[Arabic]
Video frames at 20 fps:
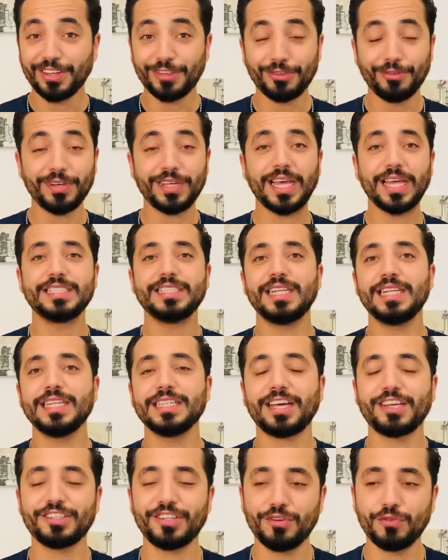دونك هادشي
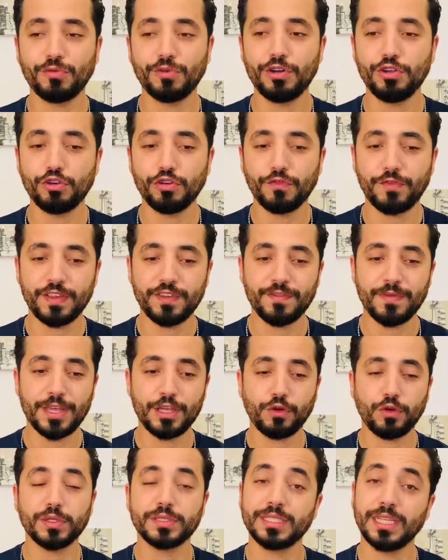اللي نقدر نقول لكم فيما
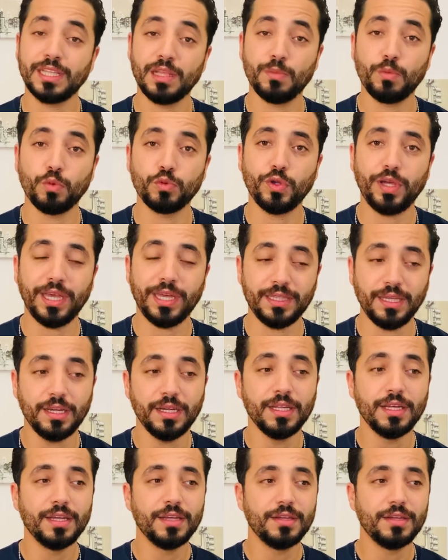يخص هذا الموضوع هذا